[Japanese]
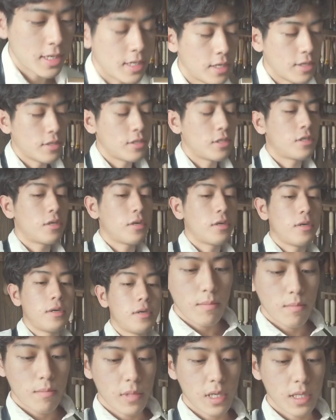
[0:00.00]
よい
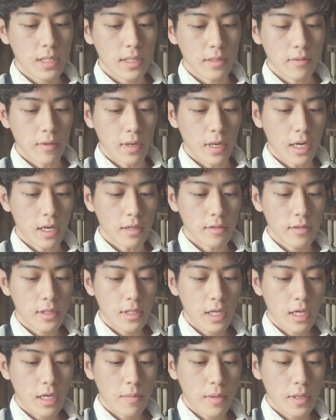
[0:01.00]
しょ。まずは
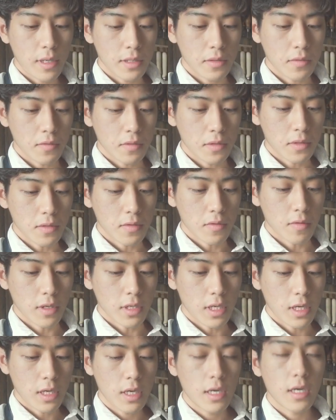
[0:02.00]
カウンターパーツを作ろうか
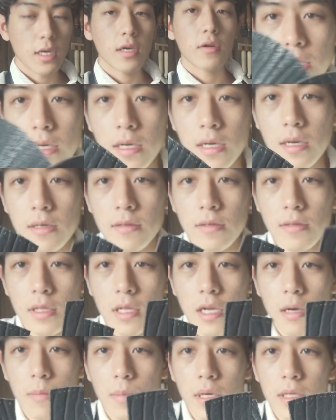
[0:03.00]
な。
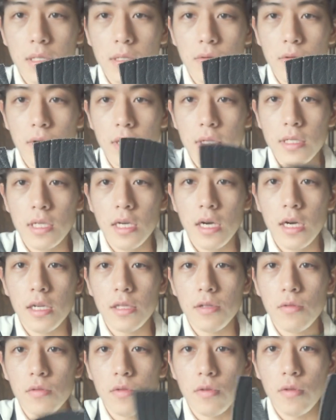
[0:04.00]
カウンターパーツ、これです。かか
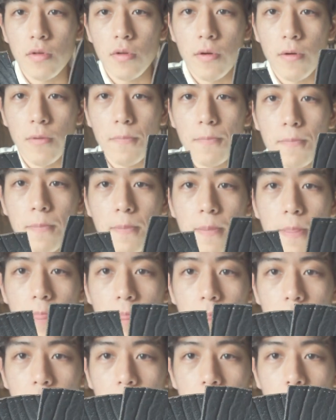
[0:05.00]
とのところ、
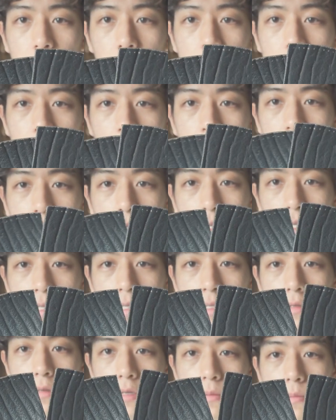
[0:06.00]
これを最初に
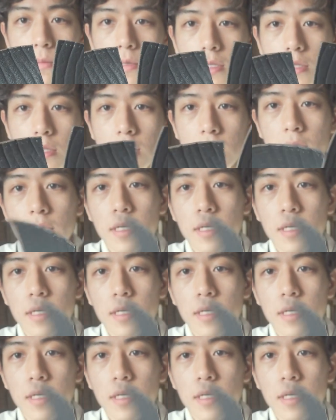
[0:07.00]
作ります。